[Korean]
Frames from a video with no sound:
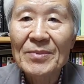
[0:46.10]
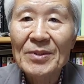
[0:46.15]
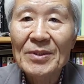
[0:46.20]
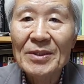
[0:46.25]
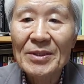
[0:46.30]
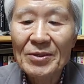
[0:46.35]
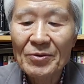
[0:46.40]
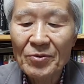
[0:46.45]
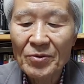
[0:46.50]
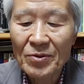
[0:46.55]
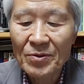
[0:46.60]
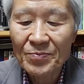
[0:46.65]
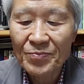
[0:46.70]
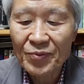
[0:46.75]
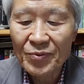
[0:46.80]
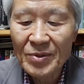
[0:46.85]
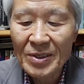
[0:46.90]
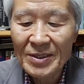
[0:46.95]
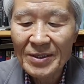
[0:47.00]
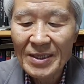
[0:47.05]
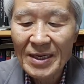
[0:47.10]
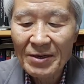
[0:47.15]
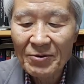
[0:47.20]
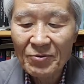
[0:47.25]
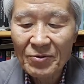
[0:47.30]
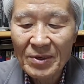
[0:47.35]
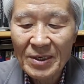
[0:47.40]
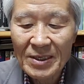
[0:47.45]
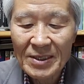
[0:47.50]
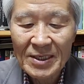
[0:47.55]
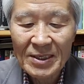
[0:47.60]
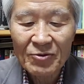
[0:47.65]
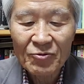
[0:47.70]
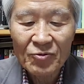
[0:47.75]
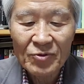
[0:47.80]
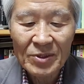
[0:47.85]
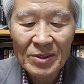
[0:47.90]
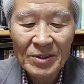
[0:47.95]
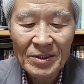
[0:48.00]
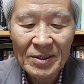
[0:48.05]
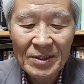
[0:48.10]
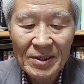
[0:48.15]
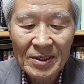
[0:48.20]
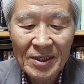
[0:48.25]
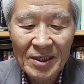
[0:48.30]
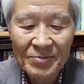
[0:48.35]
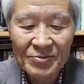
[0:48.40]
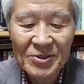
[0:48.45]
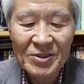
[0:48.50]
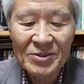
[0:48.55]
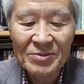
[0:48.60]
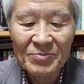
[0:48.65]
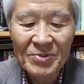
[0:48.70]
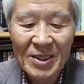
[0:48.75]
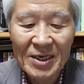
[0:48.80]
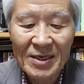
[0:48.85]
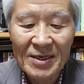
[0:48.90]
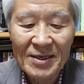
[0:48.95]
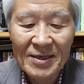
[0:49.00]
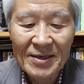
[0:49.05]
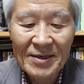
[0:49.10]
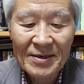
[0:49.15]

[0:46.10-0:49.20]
그리고 북한 핵과 인권은 없었습니다.